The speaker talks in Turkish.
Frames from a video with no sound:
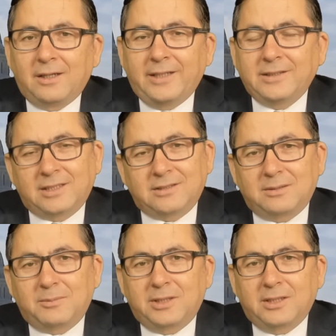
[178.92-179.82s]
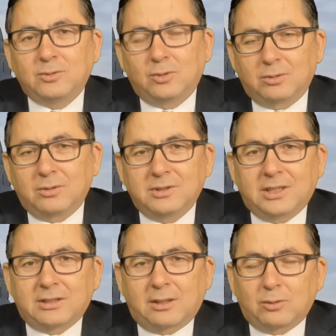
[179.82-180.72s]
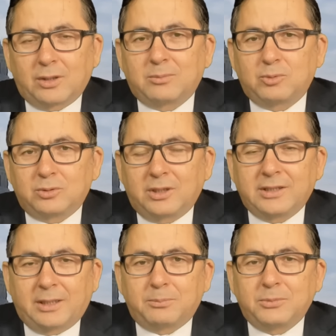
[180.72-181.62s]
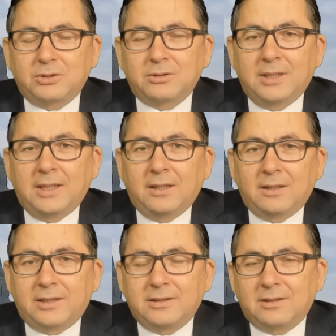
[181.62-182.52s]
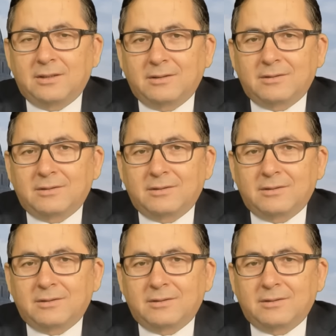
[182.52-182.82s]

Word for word: en kestirmeden yolu. Yaşar Güler bunu da yapmış. Hani